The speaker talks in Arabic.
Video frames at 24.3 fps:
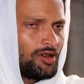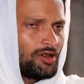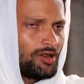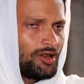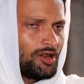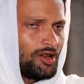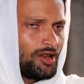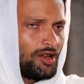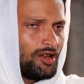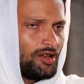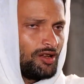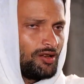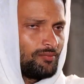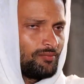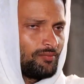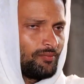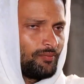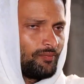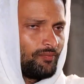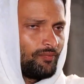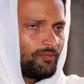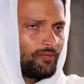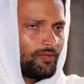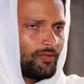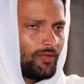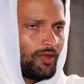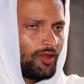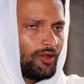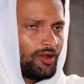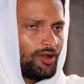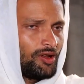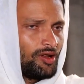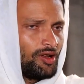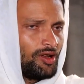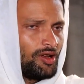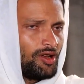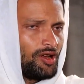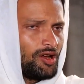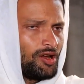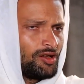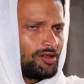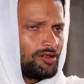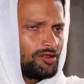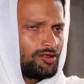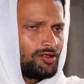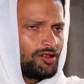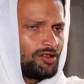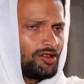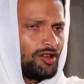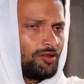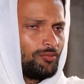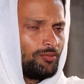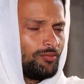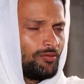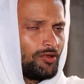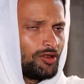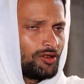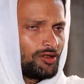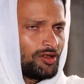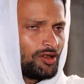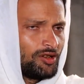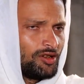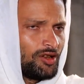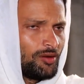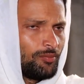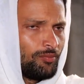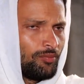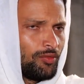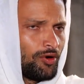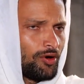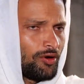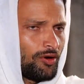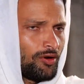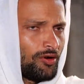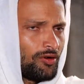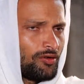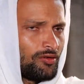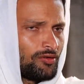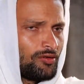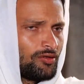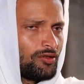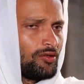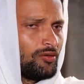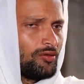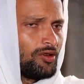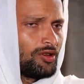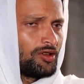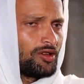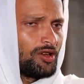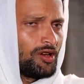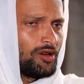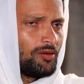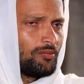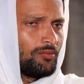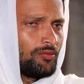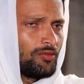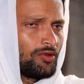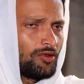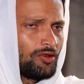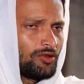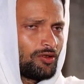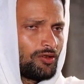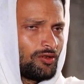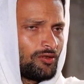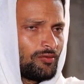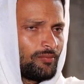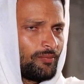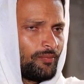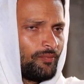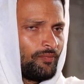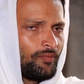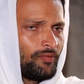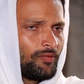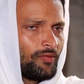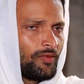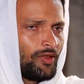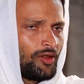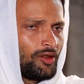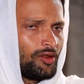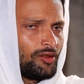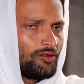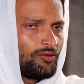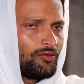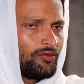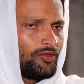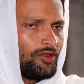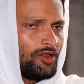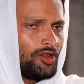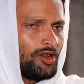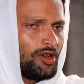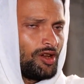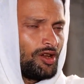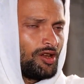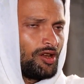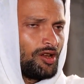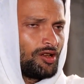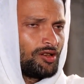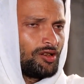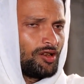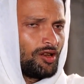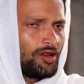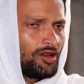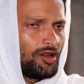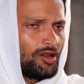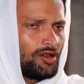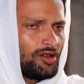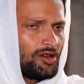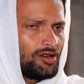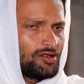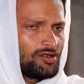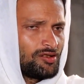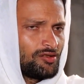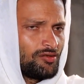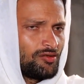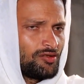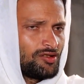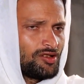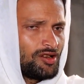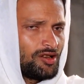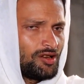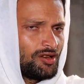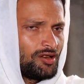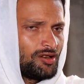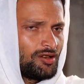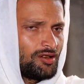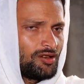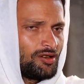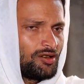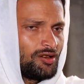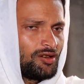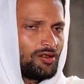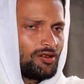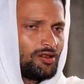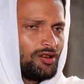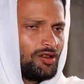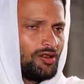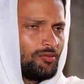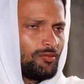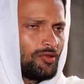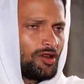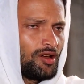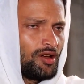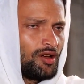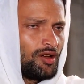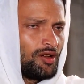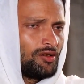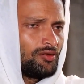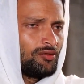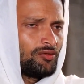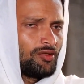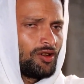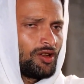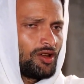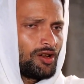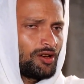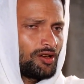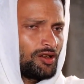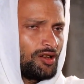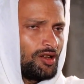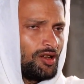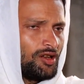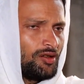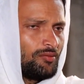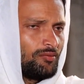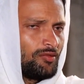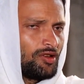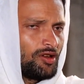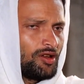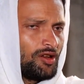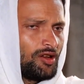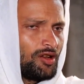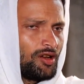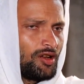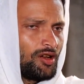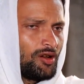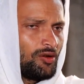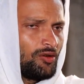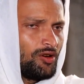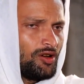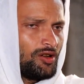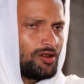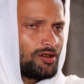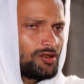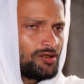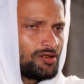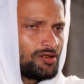الكريم حياة تدبر وتأمل في آيات الله عز وجل لما نلاقيه من حلاوة